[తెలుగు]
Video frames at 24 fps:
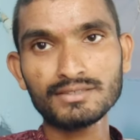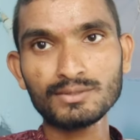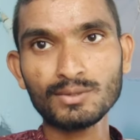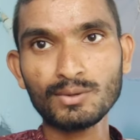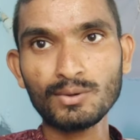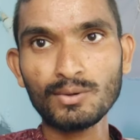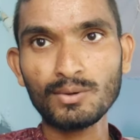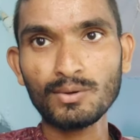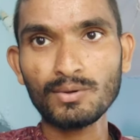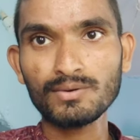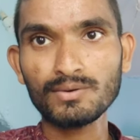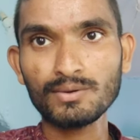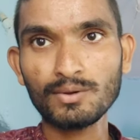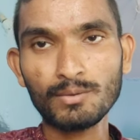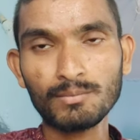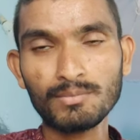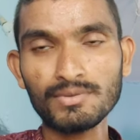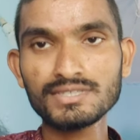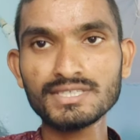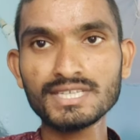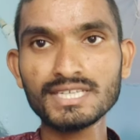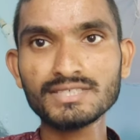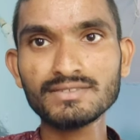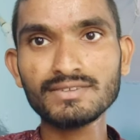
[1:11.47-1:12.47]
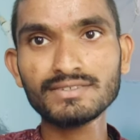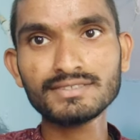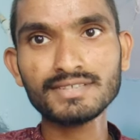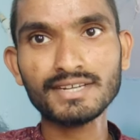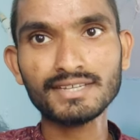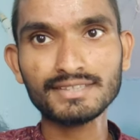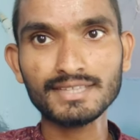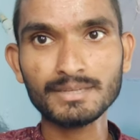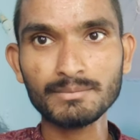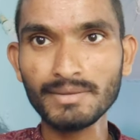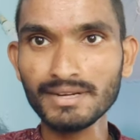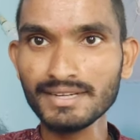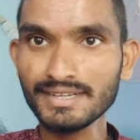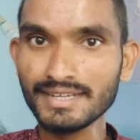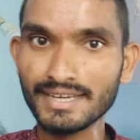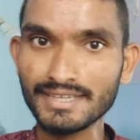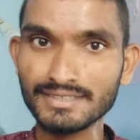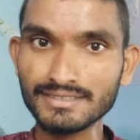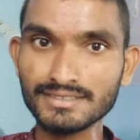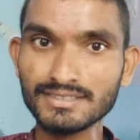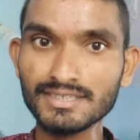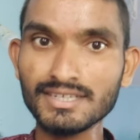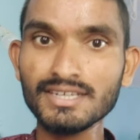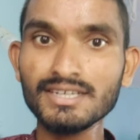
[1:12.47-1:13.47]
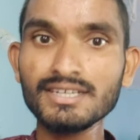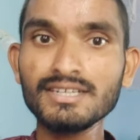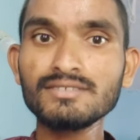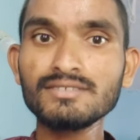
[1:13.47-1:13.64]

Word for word: సో హోమోసెక్సల్స్ నథింగ్ బట్ గేస్